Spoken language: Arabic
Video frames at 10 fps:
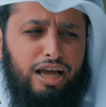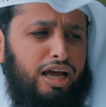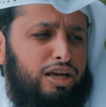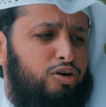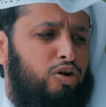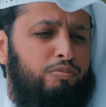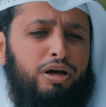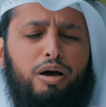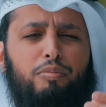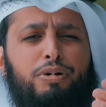اليوم
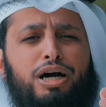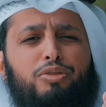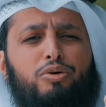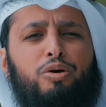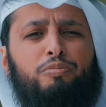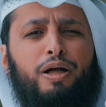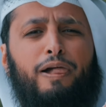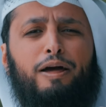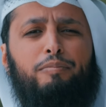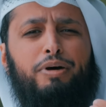بعضهم
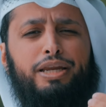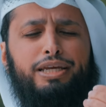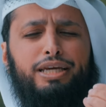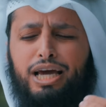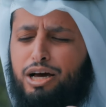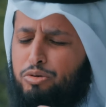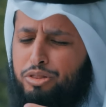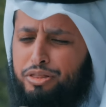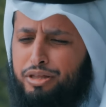من ياخذ